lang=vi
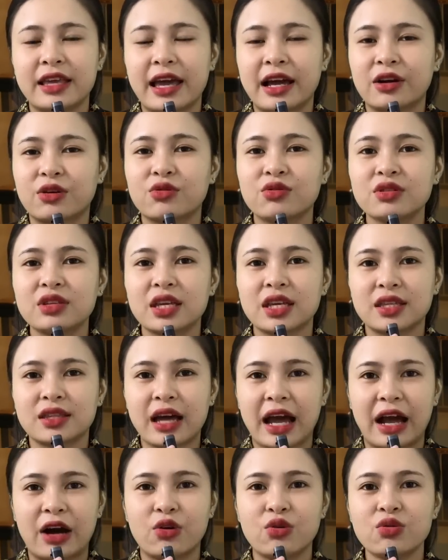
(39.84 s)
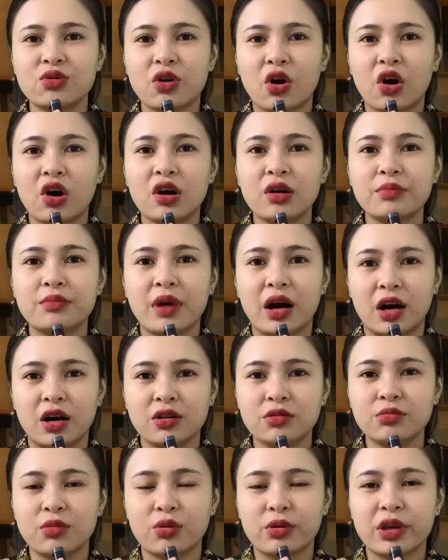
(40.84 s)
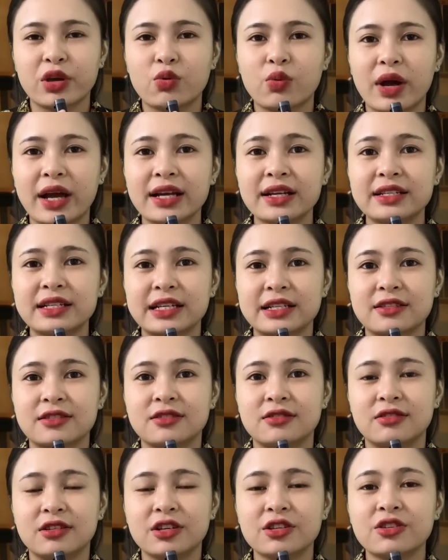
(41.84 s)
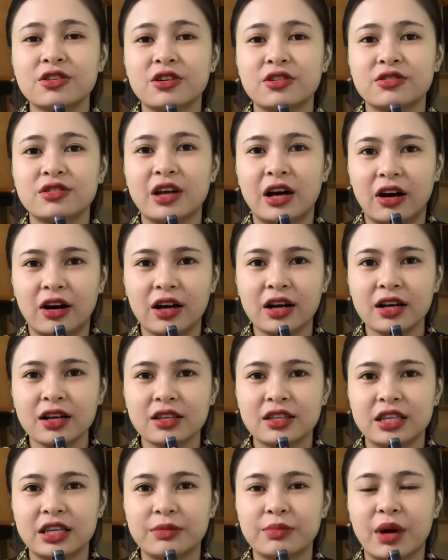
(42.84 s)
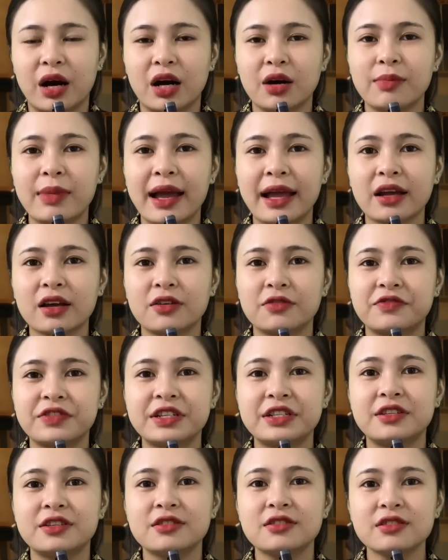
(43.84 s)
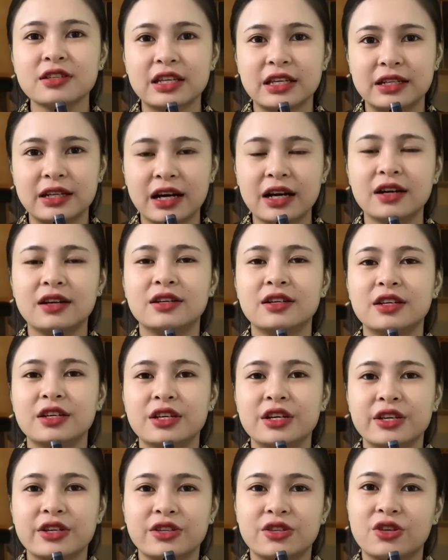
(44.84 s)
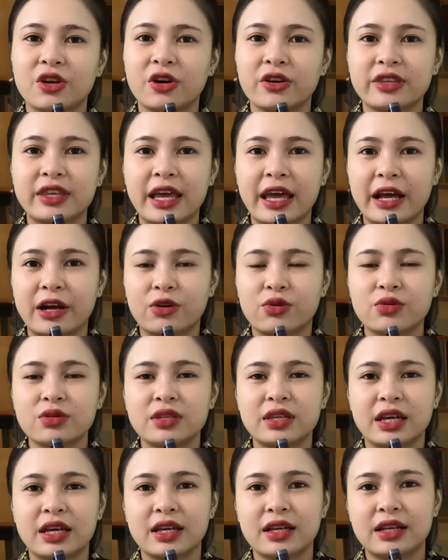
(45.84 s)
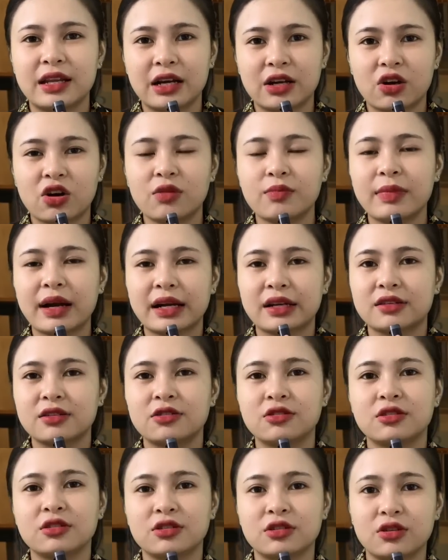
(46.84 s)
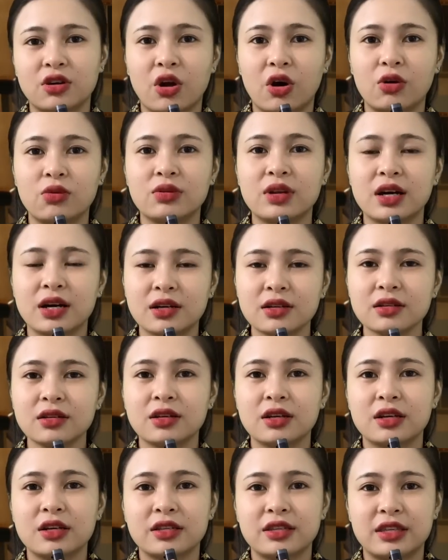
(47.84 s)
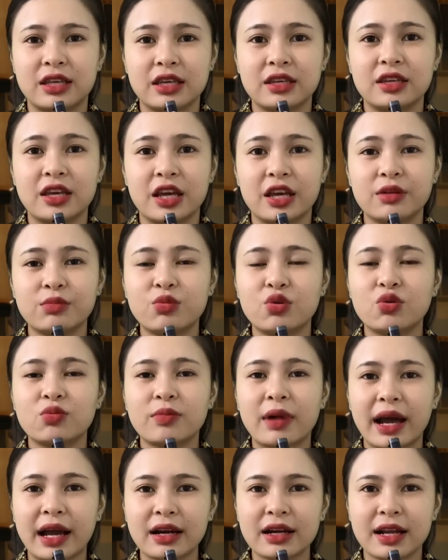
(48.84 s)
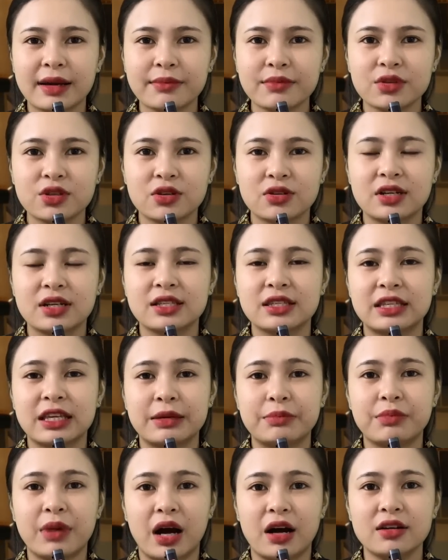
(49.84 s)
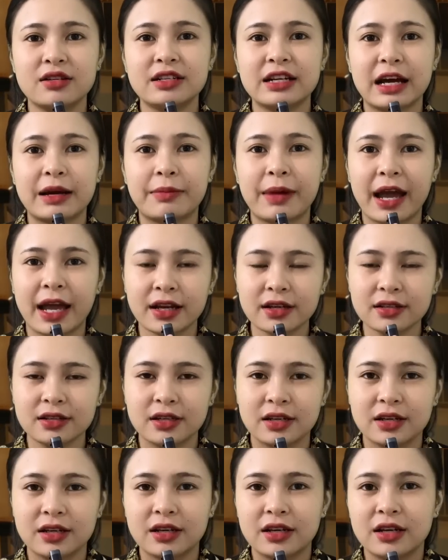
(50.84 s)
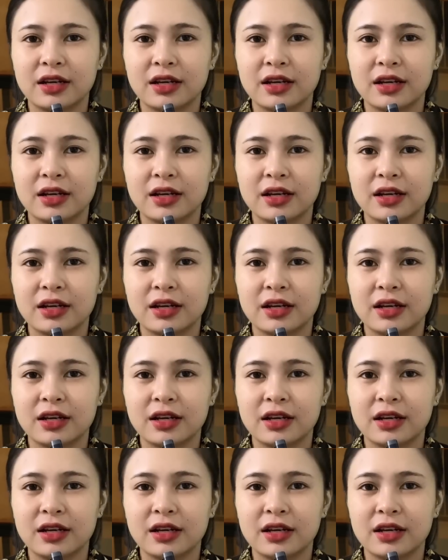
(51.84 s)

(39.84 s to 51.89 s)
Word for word: Nhà của chị Thảo có mở một cái quán trà sữa nho nhỏ. Chị mở bán ở phía trước vậy đó. Do nhà của chị là có mặt đường lộ lớn, chị dễ buôn bán lắm cho nên chị mở ra bán.